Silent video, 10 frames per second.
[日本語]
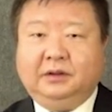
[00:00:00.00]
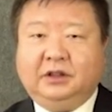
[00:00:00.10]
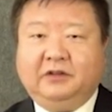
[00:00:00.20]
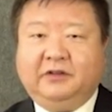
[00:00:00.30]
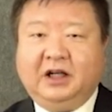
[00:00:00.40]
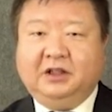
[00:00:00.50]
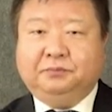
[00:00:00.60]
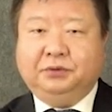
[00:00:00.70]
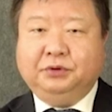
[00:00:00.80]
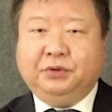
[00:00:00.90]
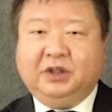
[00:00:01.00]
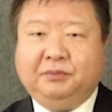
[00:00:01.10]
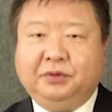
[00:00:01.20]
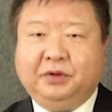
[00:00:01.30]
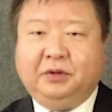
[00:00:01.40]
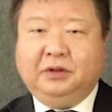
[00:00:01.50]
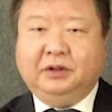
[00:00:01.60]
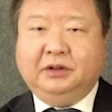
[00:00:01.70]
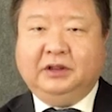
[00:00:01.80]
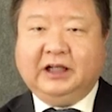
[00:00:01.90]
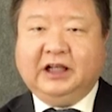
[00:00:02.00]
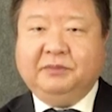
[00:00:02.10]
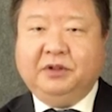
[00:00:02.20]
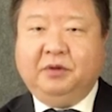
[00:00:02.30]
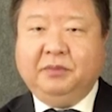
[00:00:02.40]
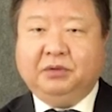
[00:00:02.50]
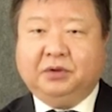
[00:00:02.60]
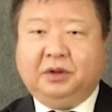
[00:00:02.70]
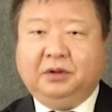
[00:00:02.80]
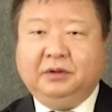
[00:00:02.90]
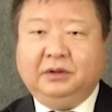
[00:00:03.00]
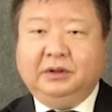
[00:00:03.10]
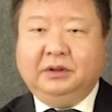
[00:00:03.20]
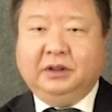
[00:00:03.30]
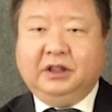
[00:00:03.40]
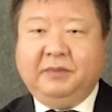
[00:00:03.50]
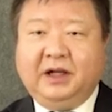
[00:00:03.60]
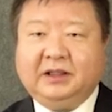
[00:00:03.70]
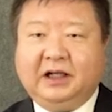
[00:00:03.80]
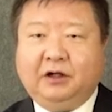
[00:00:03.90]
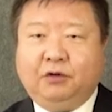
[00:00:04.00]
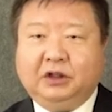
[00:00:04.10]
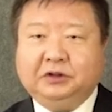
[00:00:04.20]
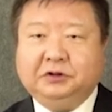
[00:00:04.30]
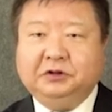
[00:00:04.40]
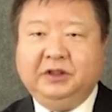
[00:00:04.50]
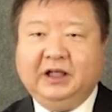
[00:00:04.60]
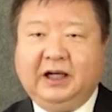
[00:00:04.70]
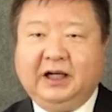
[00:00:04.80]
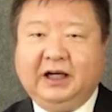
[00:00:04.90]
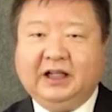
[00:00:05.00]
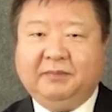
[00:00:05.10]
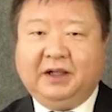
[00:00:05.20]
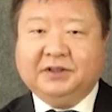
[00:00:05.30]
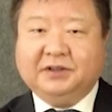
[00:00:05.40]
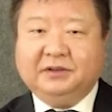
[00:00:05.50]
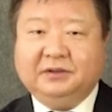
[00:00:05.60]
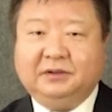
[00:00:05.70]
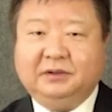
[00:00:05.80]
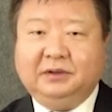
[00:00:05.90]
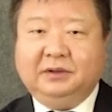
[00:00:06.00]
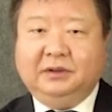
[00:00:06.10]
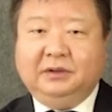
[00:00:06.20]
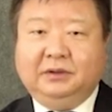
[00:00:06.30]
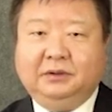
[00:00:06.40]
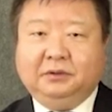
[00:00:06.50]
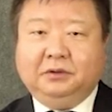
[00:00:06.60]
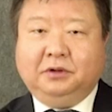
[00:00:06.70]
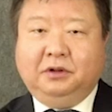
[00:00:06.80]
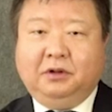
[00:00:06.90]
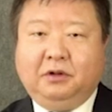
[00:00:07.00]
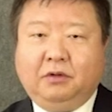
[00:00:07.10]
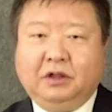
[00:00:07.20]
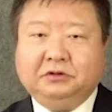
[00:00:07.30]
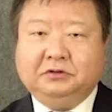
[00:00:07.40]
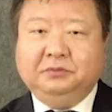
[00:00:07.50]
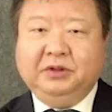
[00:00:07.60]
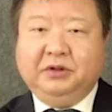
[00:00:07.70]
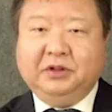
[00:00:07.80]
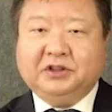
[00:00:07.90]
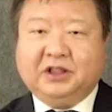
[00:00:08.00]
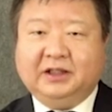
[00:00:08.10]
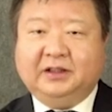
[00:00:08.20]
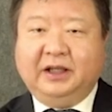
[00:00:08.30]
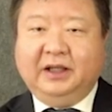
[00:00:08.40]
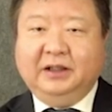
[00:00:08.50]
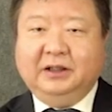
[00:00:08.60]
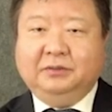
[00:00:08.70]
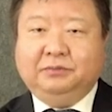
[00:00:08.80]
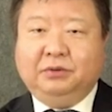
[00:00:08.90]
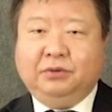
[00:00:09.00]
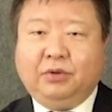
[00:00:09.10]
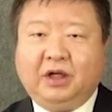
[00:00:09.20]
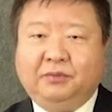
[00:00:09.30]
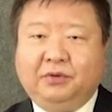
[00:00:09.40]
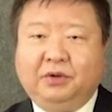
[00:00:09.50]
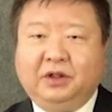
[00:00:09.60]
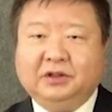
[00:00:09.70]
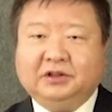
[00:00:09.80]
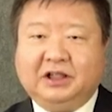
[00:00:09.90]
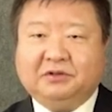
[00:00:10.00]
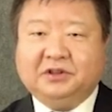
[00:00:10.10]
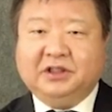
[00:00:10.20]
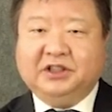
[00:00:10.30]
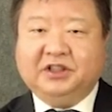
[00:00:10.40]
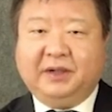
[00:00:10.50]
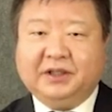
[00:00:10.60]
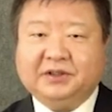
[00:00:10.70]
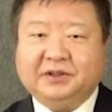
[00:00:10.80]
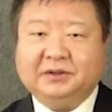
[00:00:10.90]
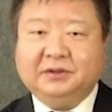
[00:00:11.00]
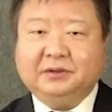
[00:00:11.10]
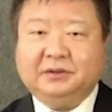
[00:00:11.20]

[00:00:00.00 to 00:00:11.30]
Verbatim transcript: Java プルコナムの中身を見ると、決まった枠組みがあります。この枠組みを使ってプログラムを作成します。